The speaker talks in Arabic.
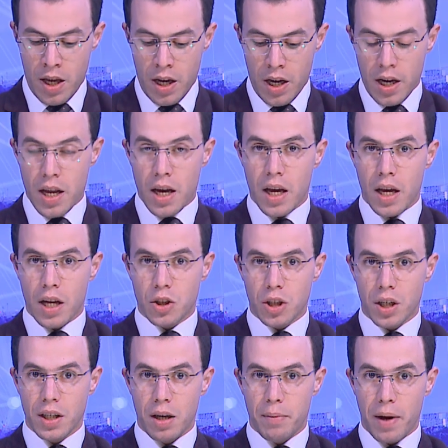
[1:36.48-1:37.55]
إلى
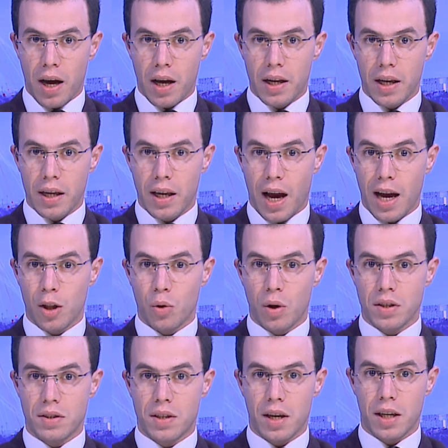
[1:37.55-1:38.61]
شأن المحلي حيث
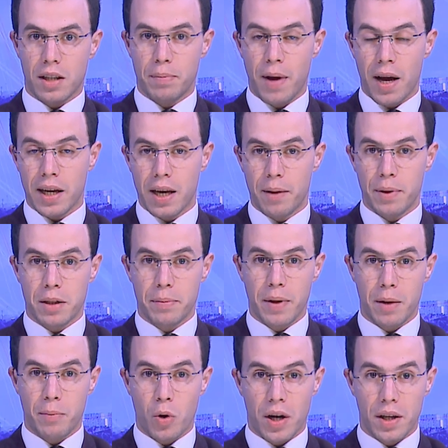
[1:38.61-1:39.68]
أصدرت محكمة
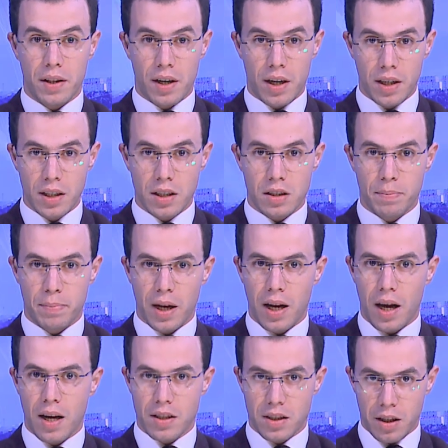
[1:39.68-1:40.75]
بير رايس
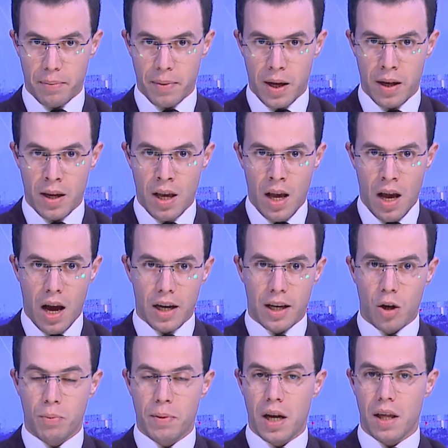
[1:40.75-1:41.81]
بالعاصمة
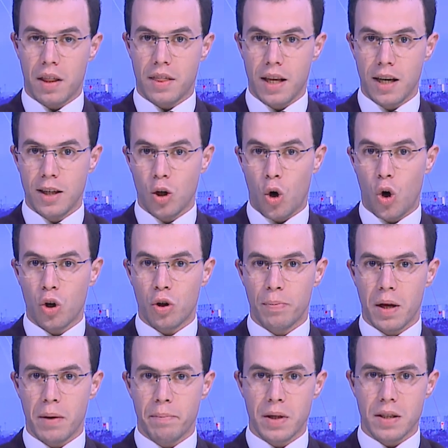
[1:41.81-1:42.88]
اليوم الاثنين
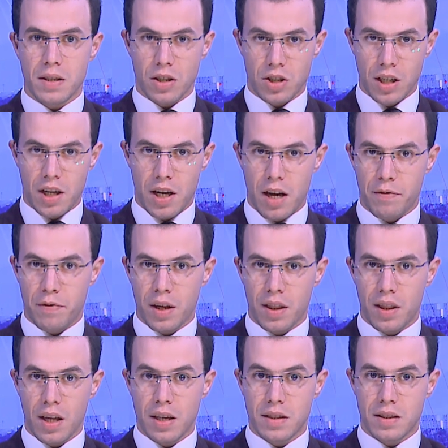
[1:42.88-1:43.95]
حكما بالسجن
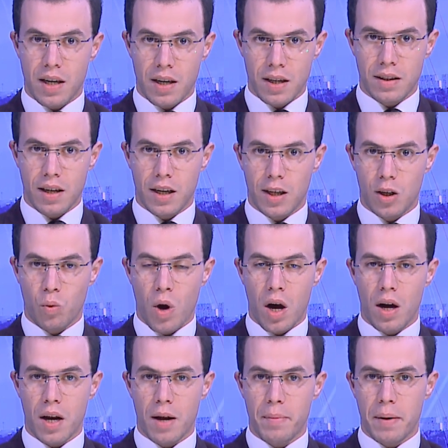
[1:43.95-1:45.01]
النافذ سنتين
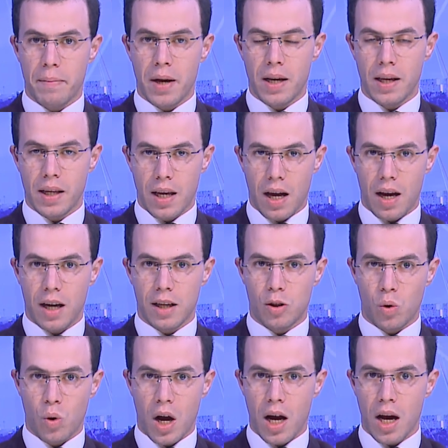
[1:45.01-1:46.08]
وغرامة مالية
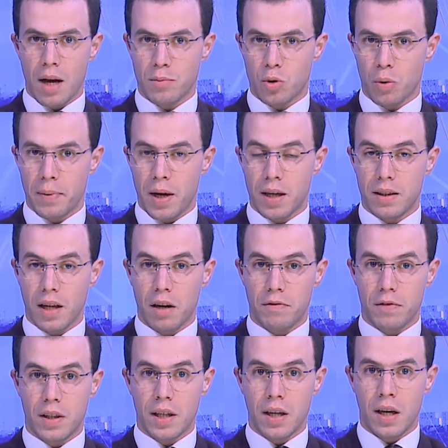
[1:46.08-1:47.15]
قدرها 500 ألف
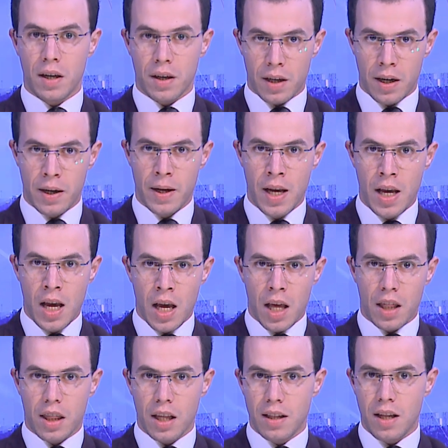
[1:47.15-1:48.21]
دينار
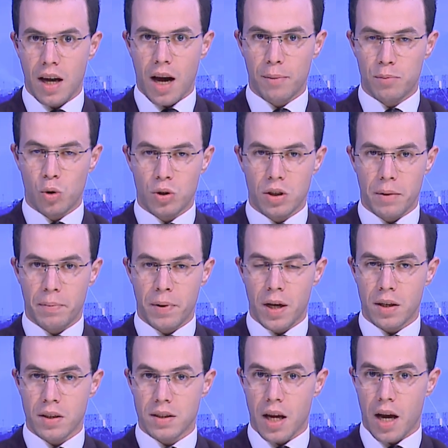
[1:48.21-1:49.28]
ضد عبد
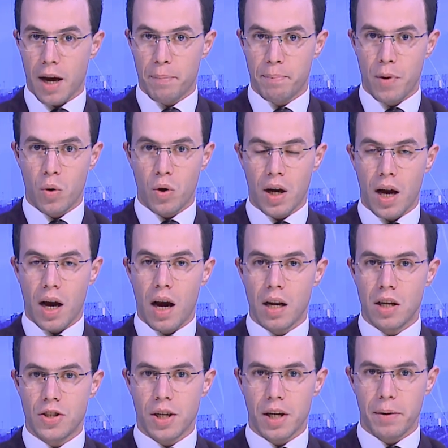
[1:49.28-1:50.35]
سمار صاحب موقع
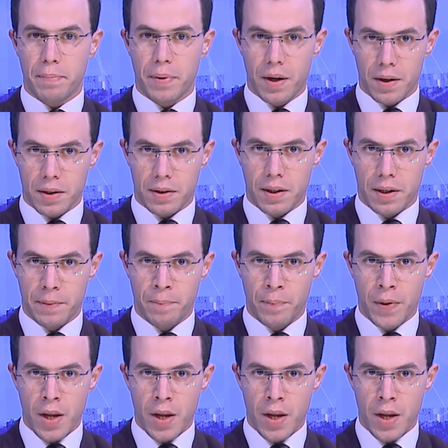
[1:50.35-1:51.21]
الجيري بارت